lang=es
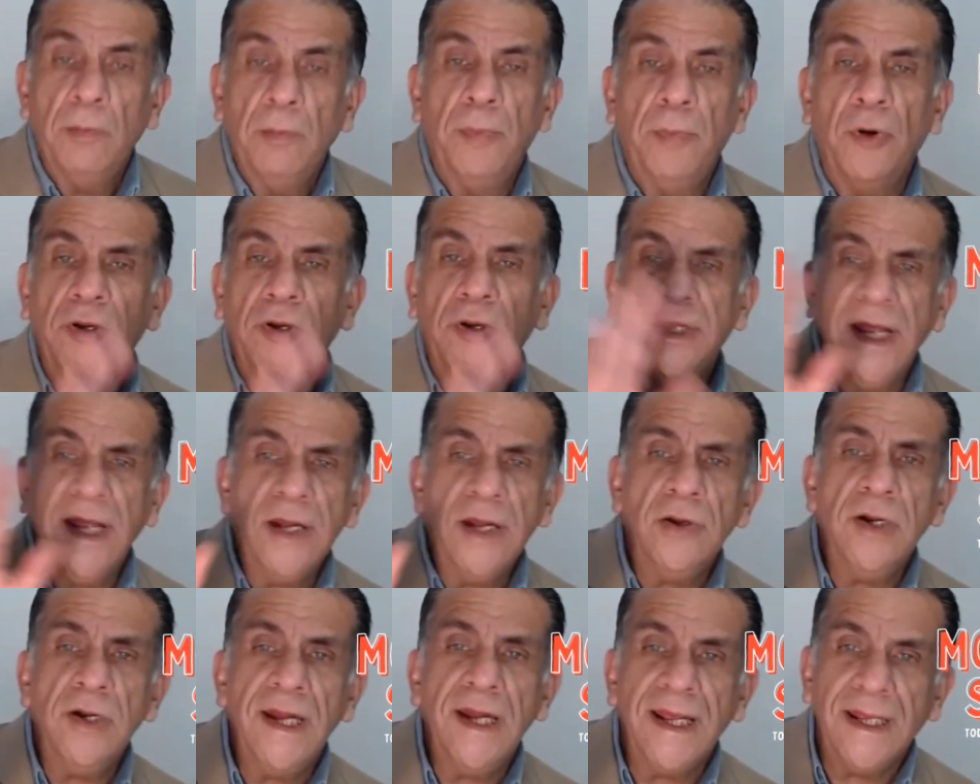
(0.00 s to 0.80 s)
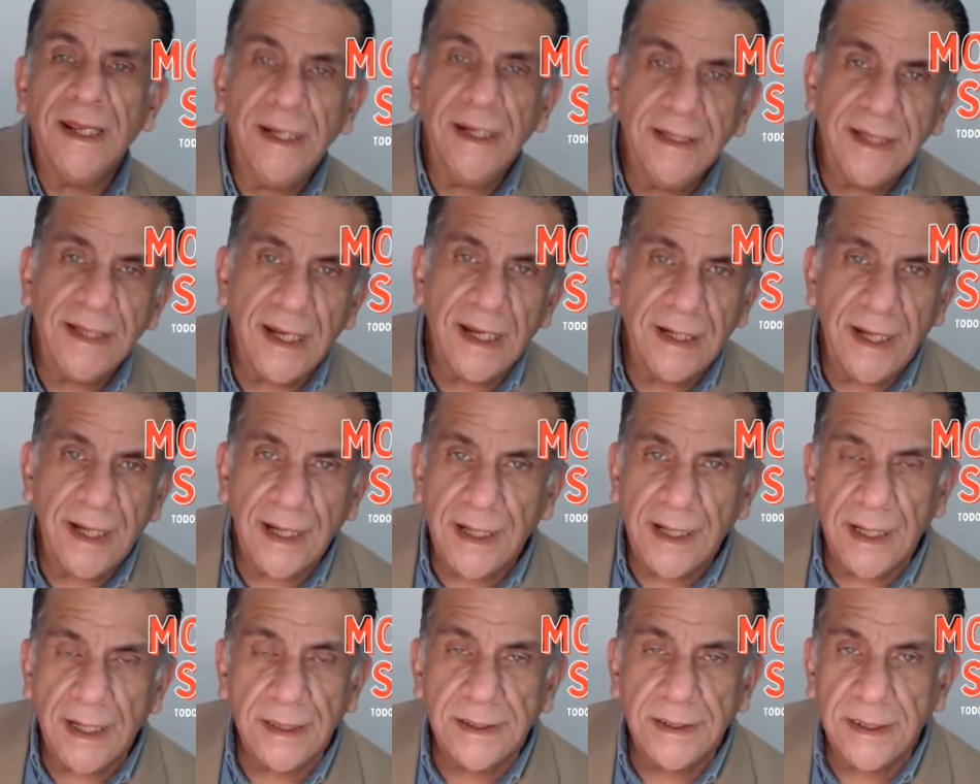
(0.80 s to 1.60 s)
¿Por qué no le quitan
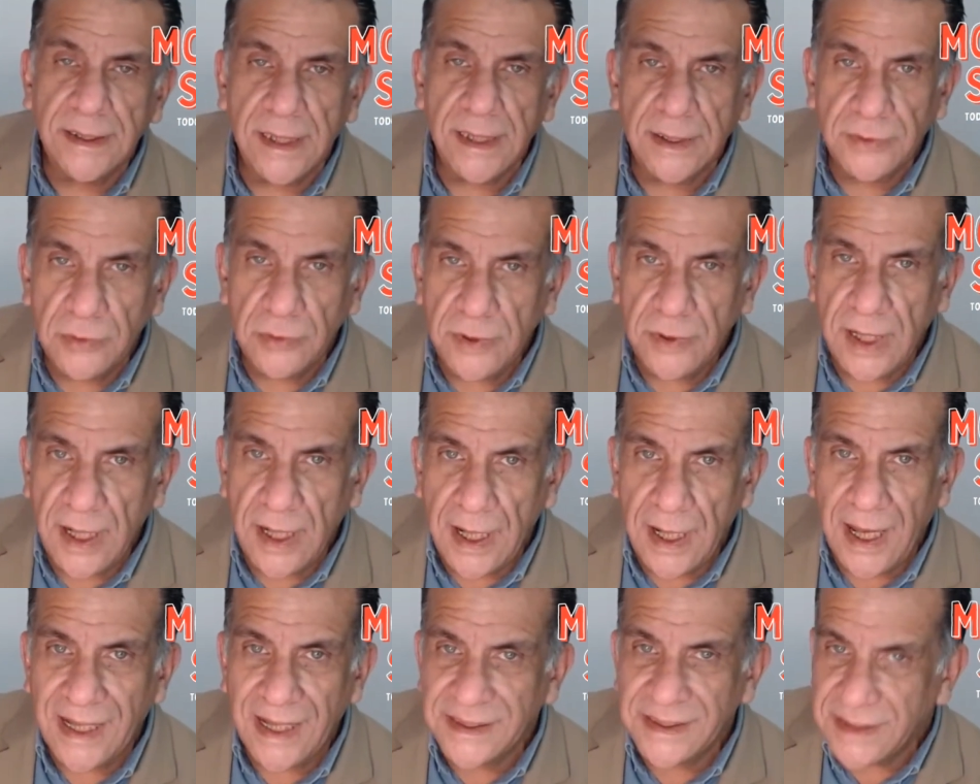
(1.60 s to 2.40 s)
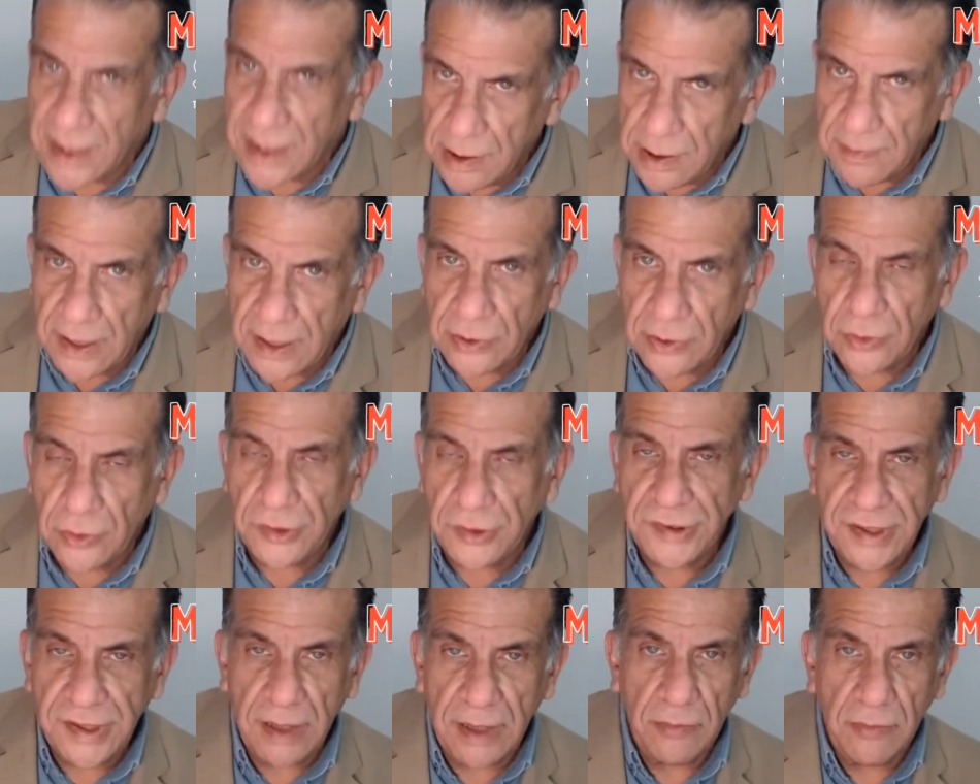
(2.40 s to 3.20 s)
la candidatura a
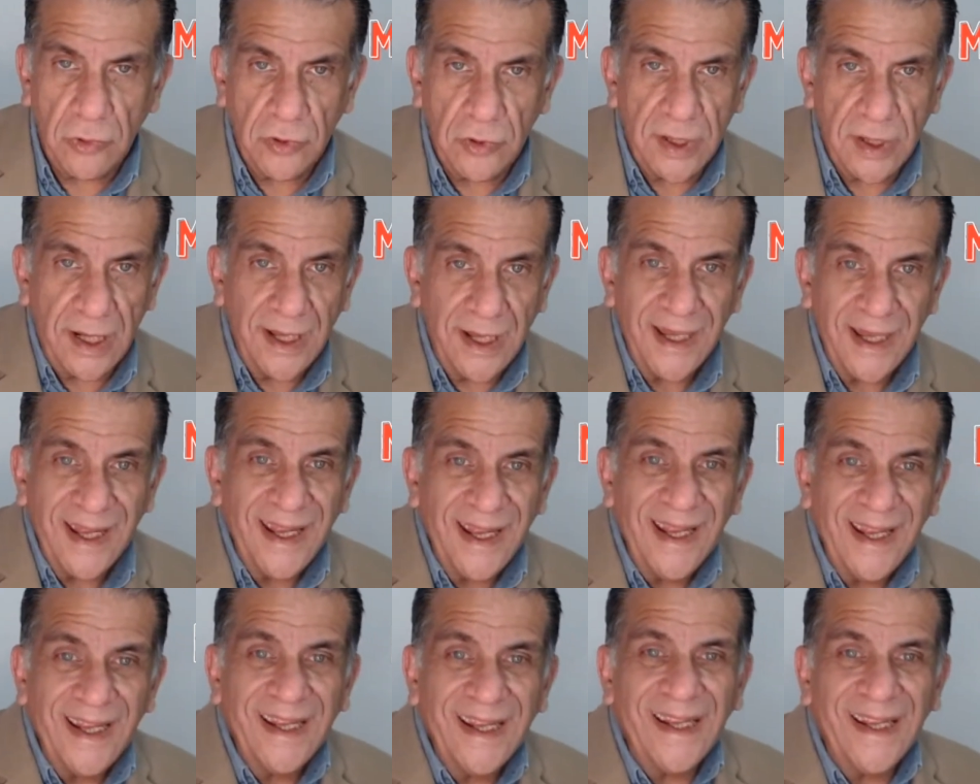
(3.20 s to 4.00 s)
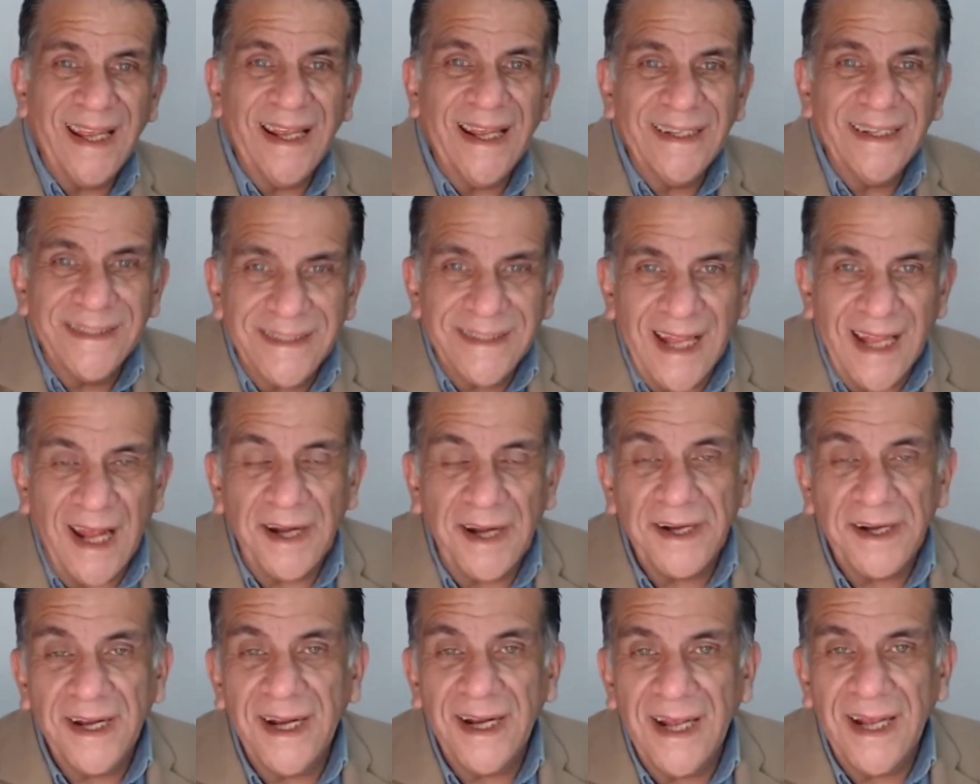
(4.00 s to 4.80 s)
Salvador Zamora, que está
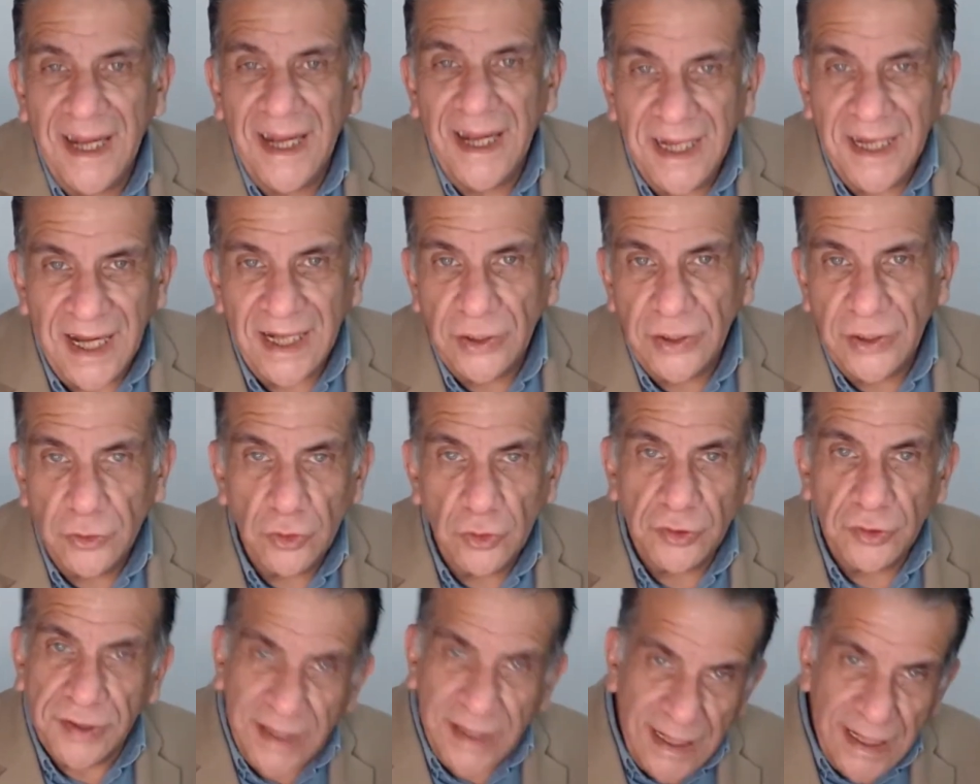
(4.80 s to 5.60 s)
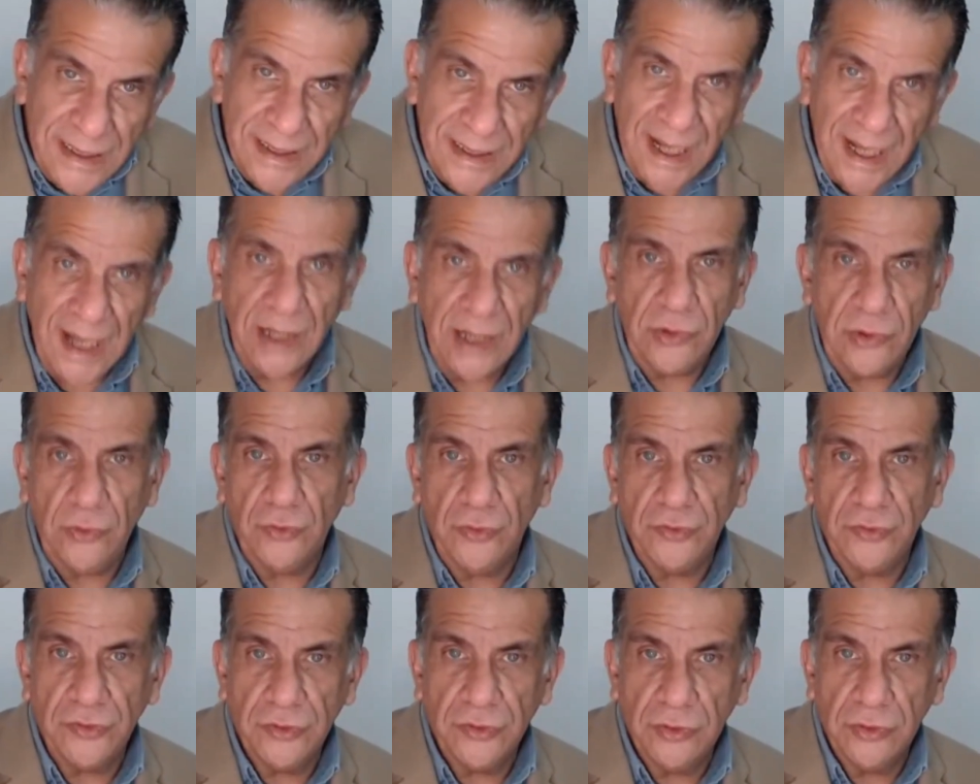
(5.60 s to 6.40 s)
regalando
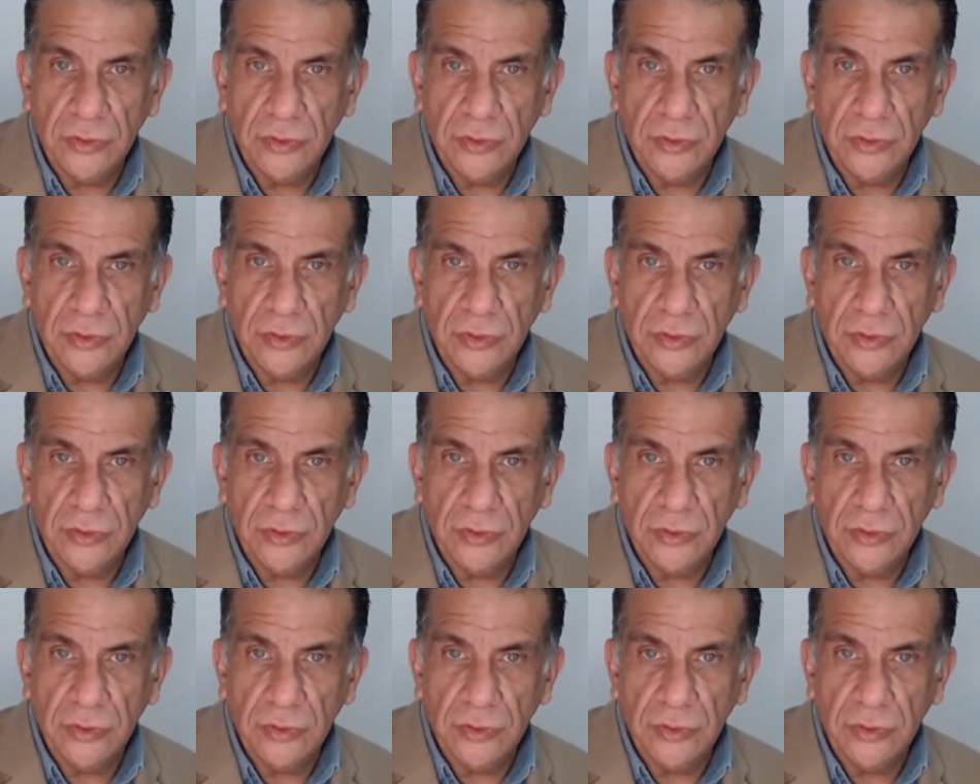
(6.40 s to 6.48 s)
tinacos?